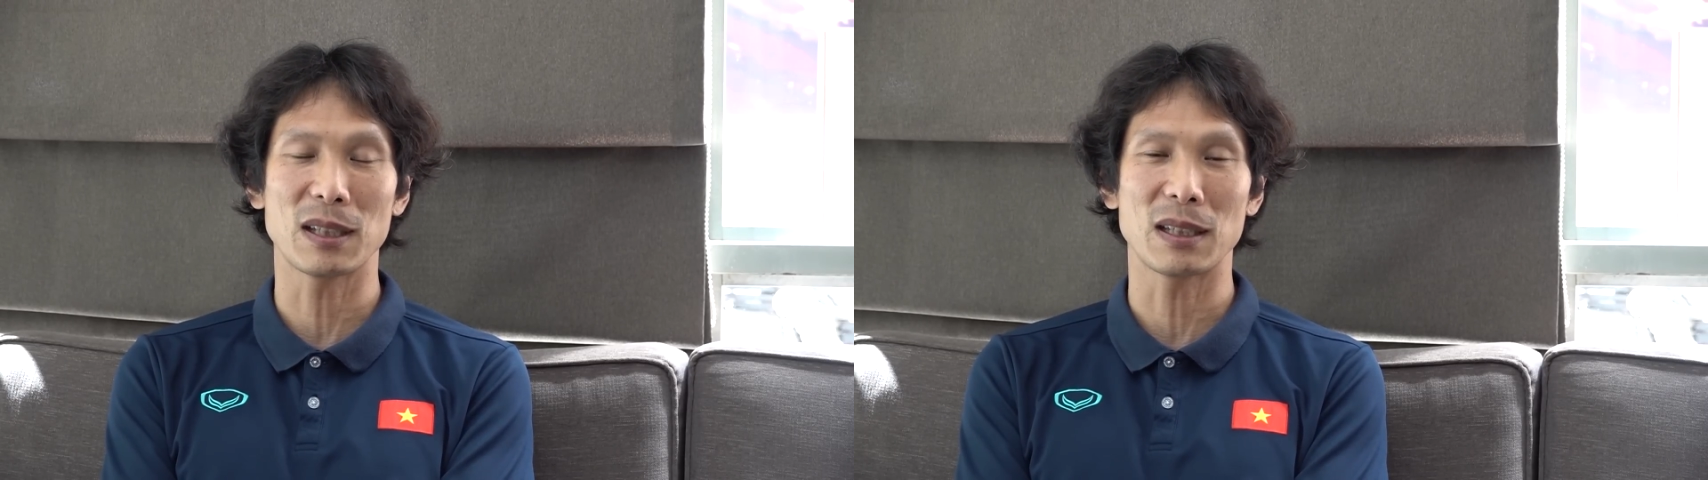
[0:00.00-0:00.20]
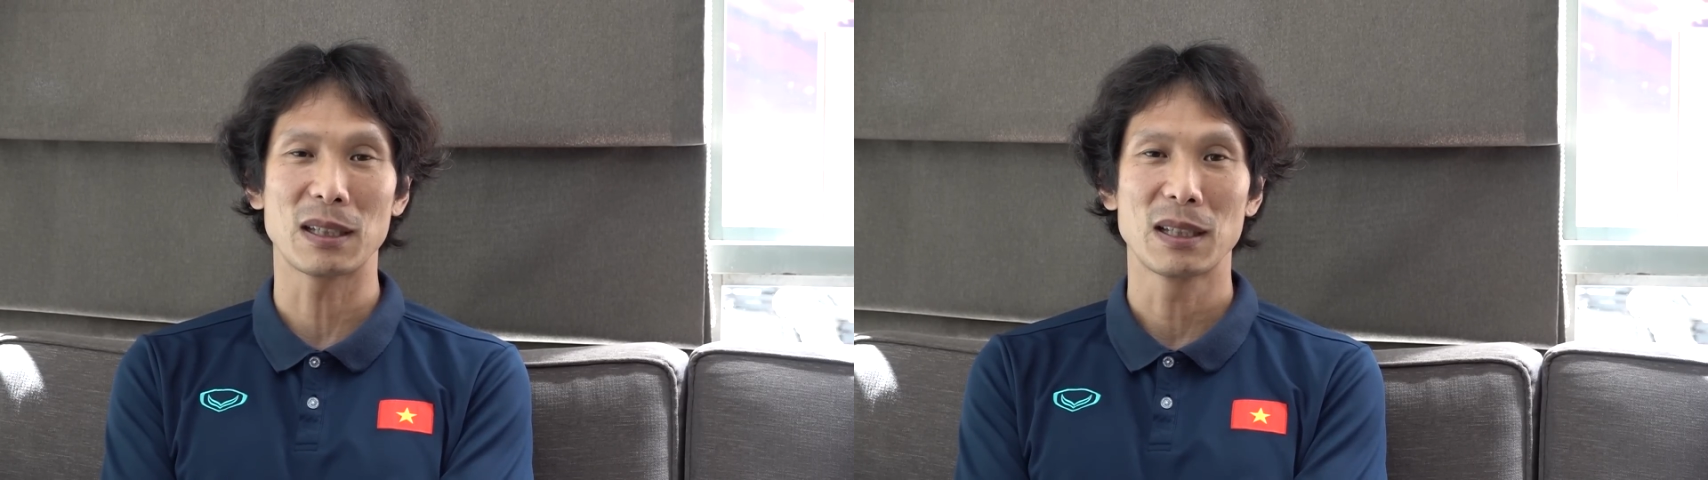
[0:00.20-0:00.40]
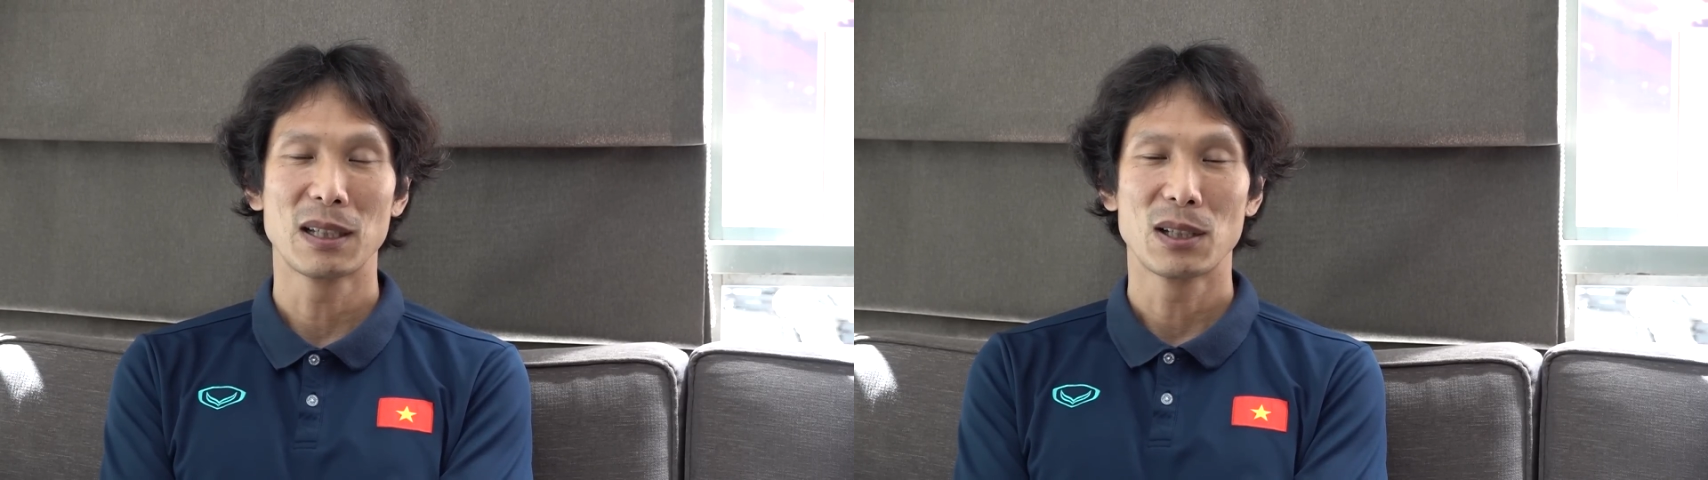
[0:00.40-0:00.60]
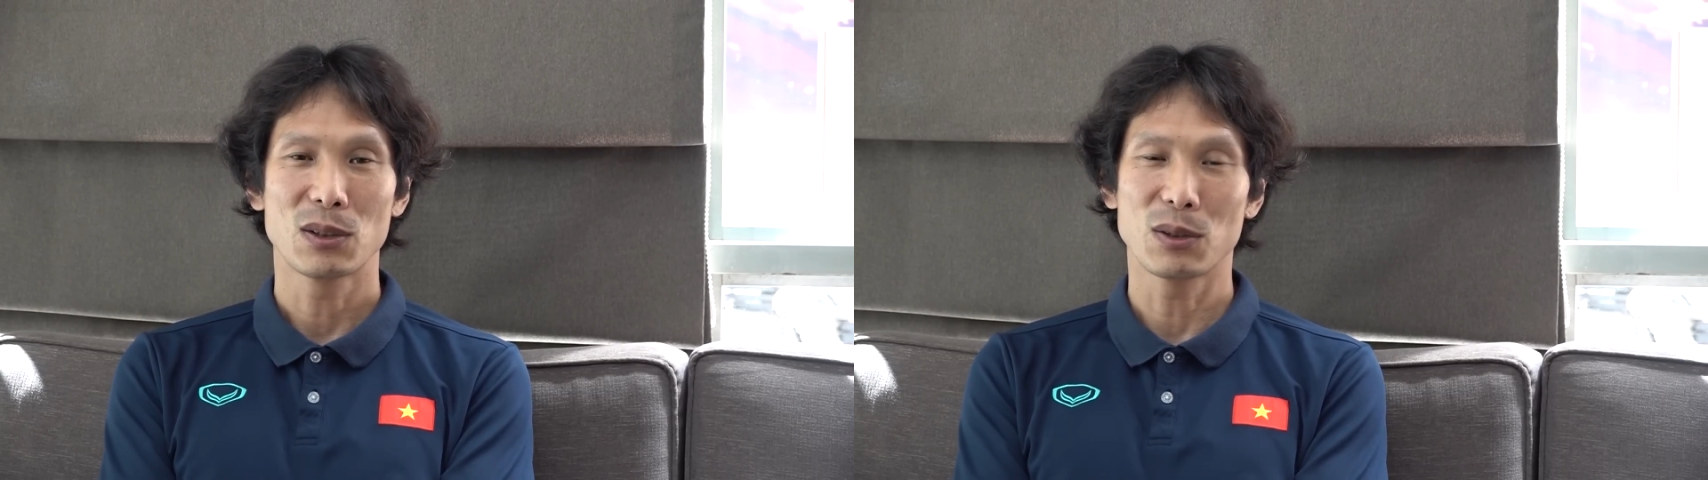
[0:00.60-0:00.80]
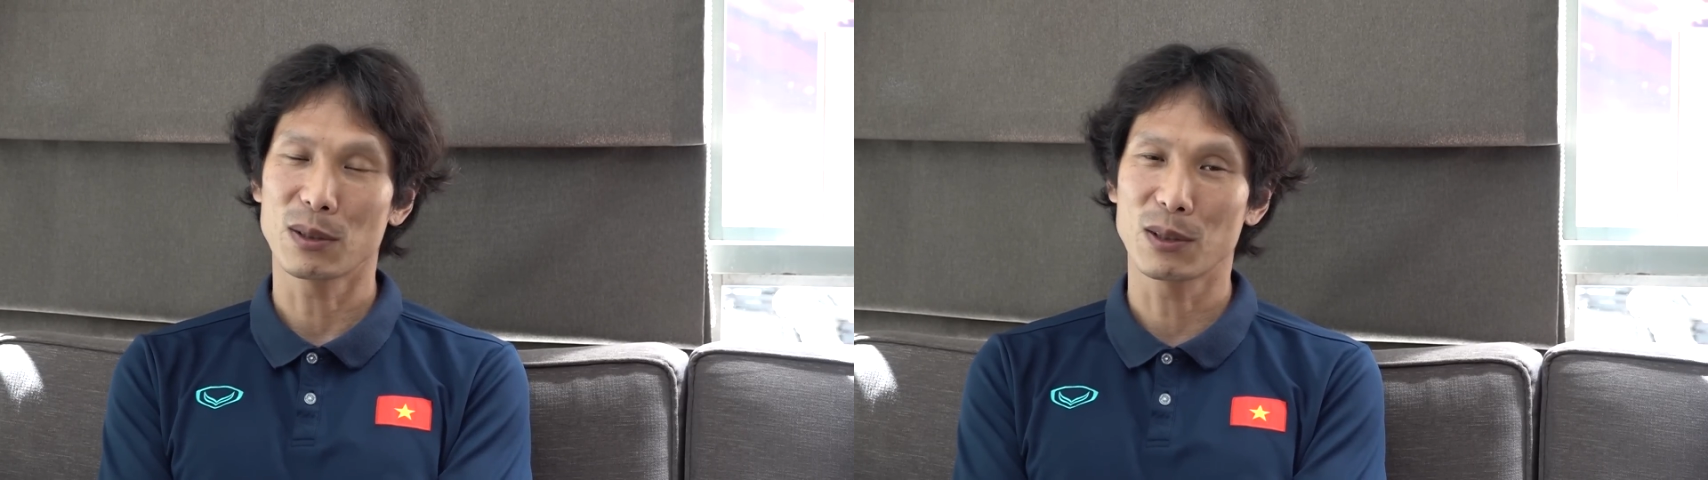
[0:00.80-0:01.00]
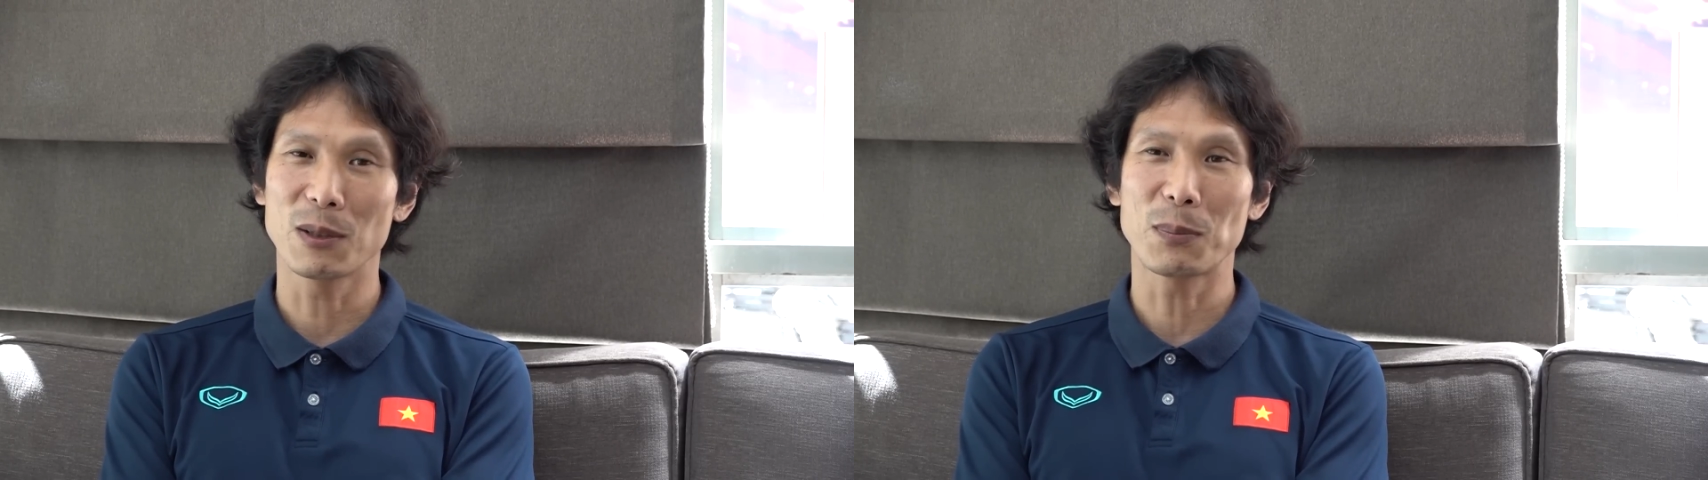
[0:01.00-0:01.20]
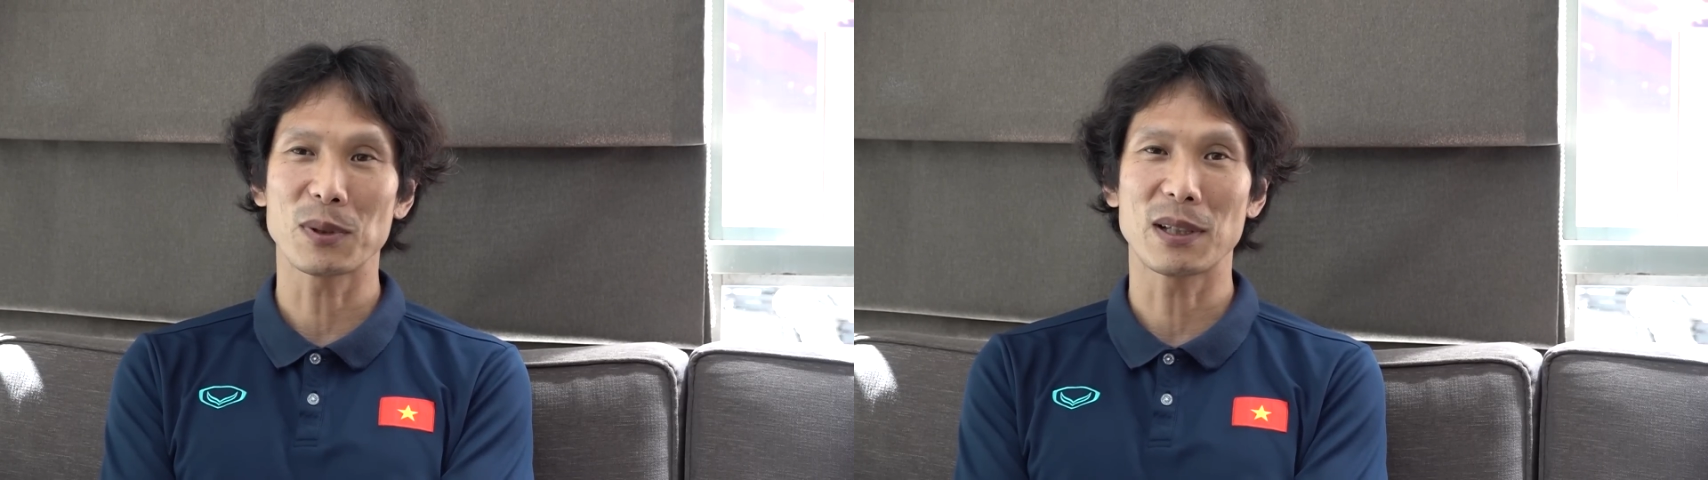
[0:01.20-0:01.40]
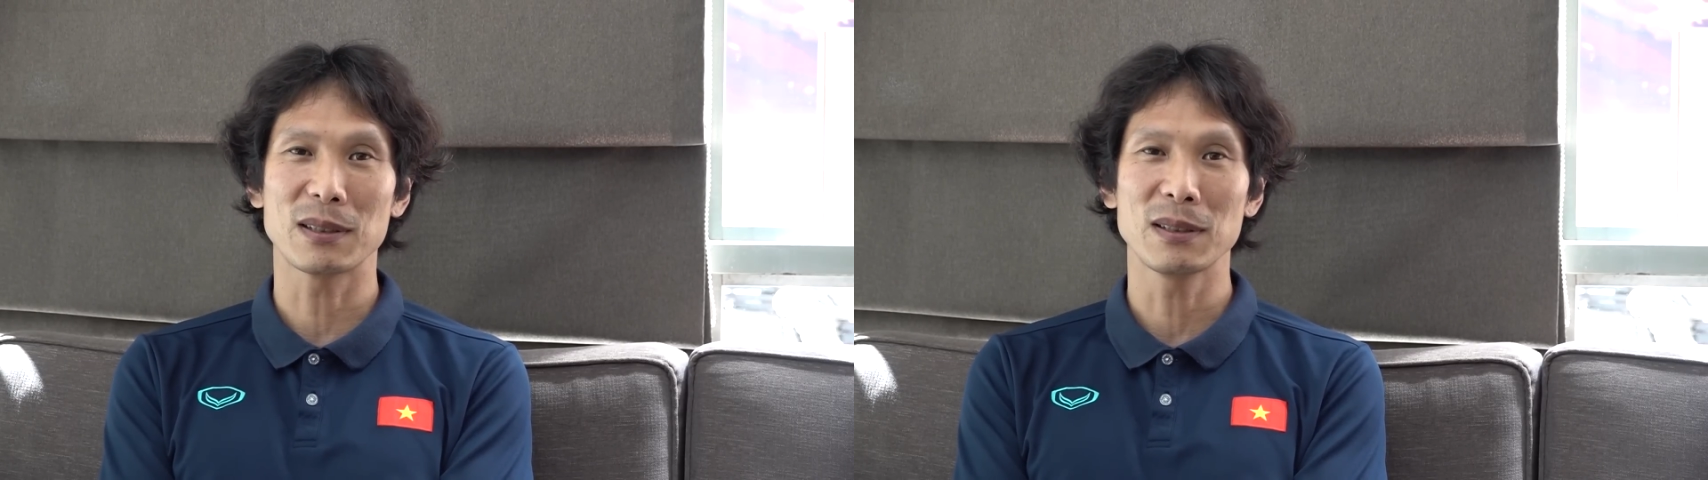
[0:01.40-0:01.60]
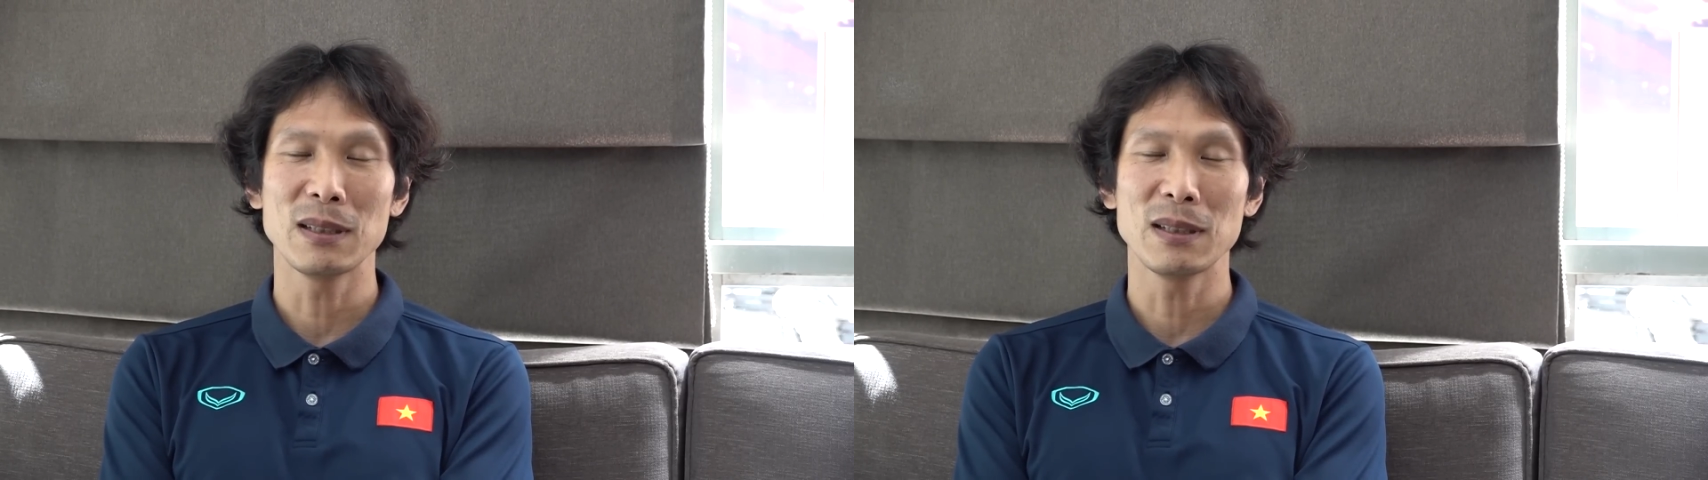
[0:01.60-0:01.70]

thứ bóng đá mà tôi muốn mang đến.